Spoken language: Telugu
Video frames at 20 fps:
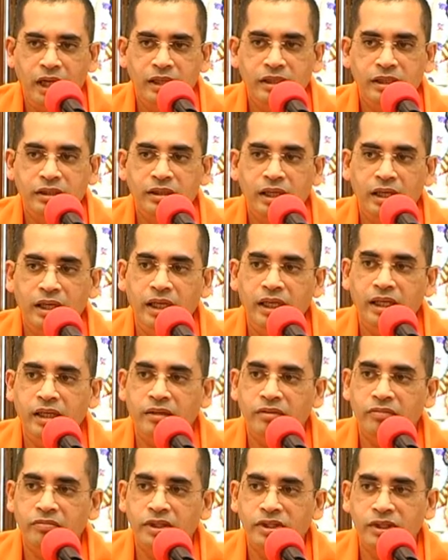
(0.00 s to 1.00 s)
అయితే తల్లి
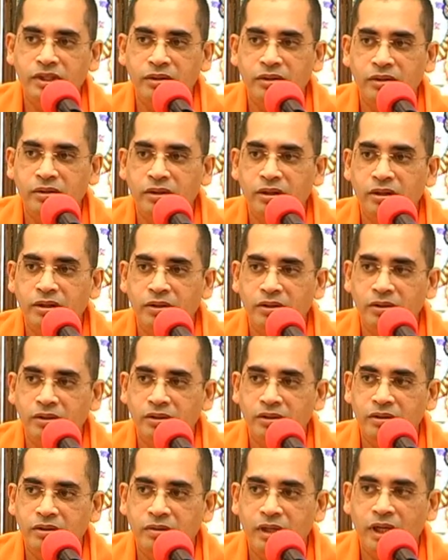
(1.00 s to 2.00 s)
విషయంలో
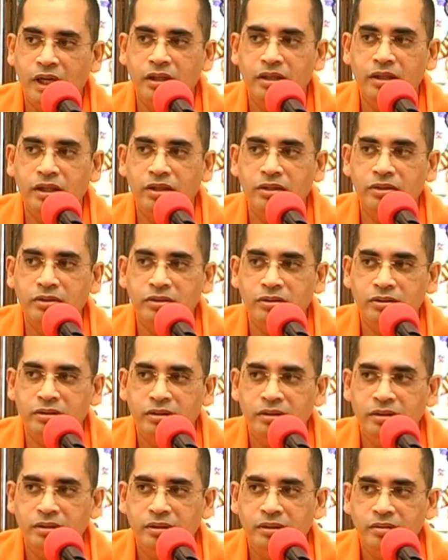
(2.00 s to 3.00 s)
వాళ్ళందరూ
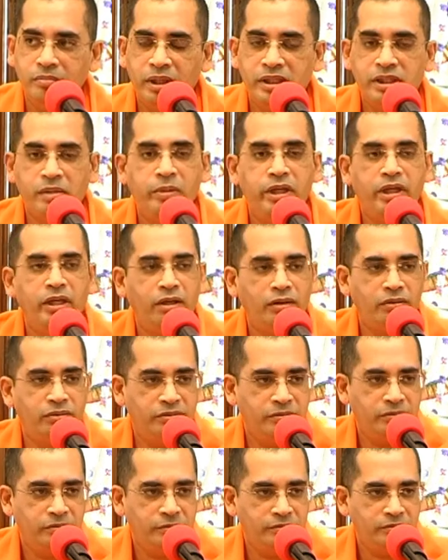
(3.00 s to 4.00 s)
పసిబిడ్డలు
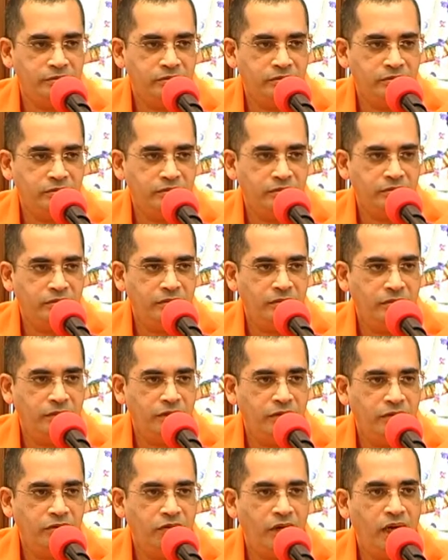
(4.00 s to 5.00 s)

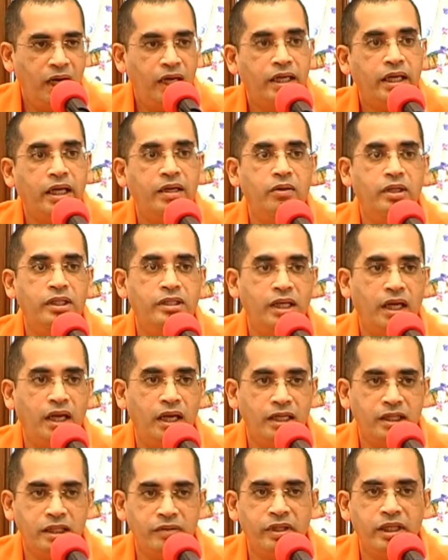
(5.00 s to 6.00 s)
వాళ్ళకే
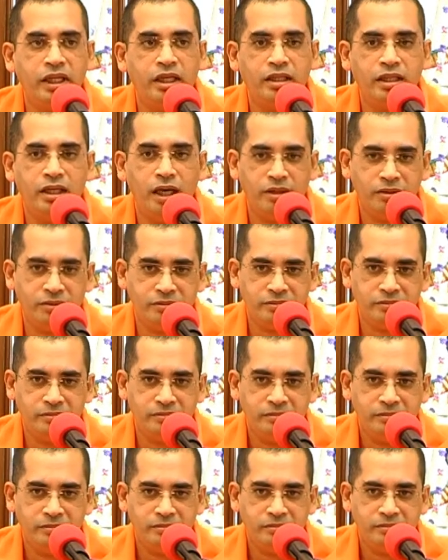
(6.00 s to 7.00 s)
కొన్నిసార్లు అర్థమయ్యేది కాదు
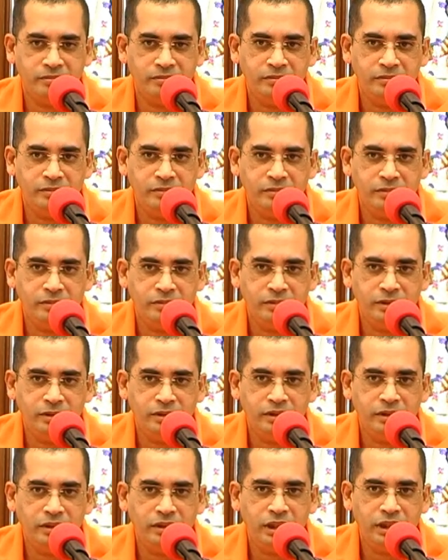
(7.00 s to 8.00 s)

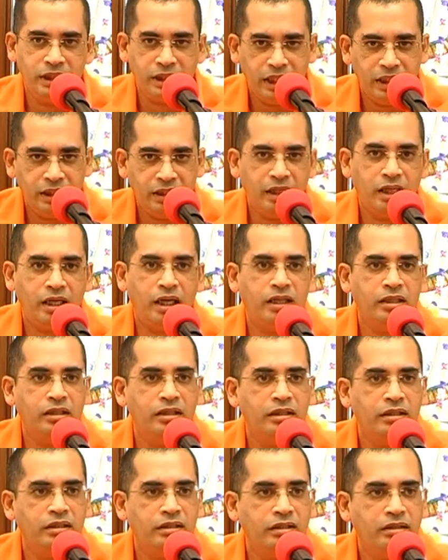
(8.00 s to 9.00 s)
అందుకే ఇందాక
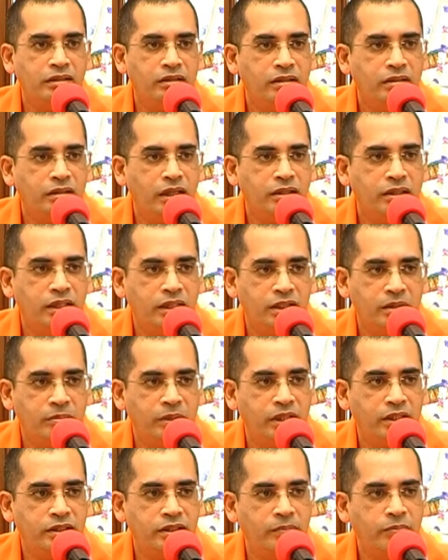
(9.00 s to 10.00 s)

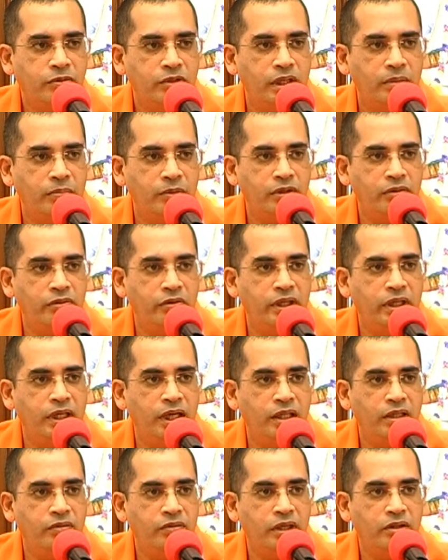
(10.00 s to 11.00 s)
మరా చెప్తున్నప్పుడు
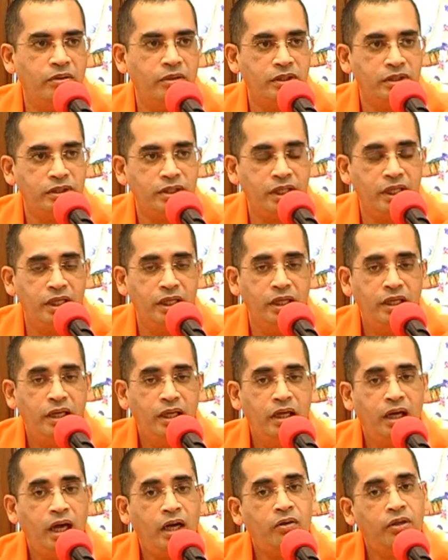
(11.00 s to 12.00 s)
వివేకానంద వారు వచ్చి
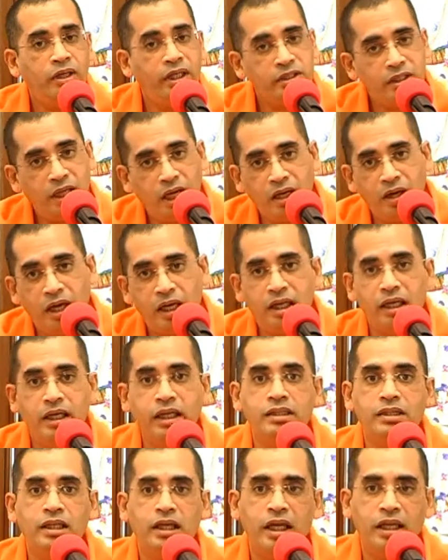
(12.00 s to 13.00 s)
కొన్నిసార్లు అక్కడి
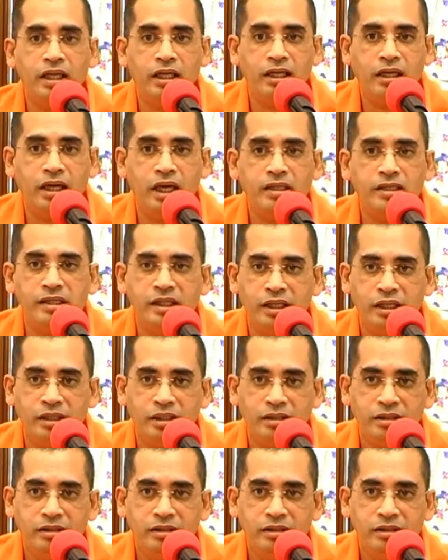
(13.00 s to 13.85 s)
నుంచి లేఖలు రాసి